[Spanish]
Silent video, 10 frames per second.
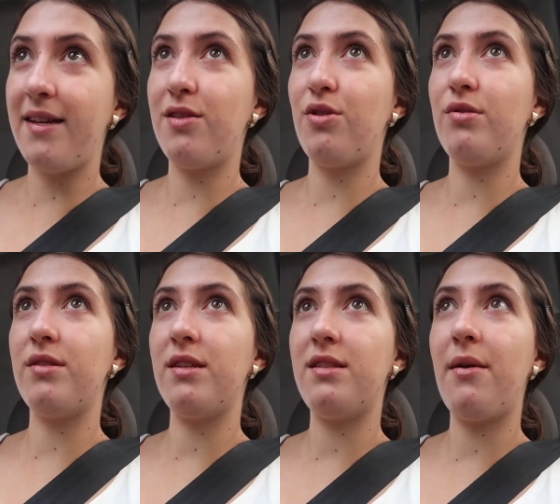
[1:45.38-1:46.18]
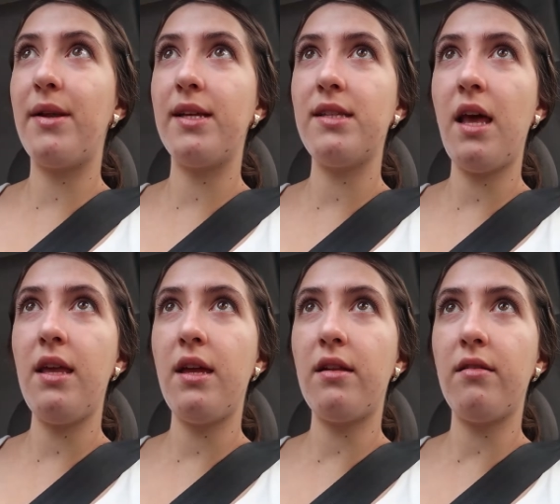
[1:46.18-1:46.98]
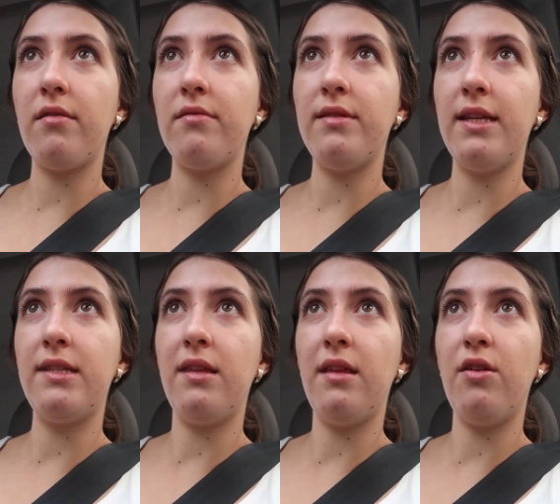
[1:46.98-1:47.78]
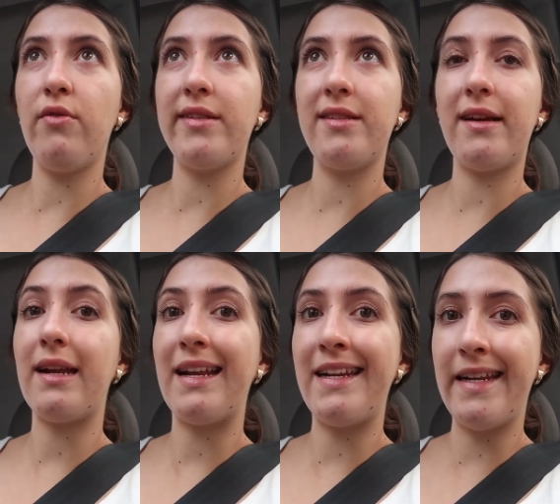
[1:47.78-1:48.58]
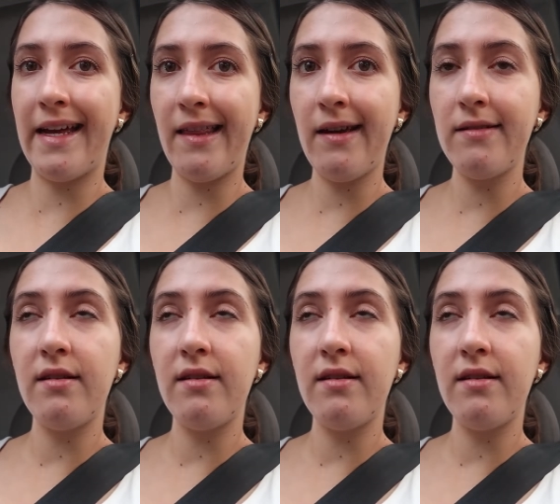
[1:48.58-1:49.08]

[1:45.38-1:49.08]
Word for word: entonces la verdad es que ayer decidí no hacer nada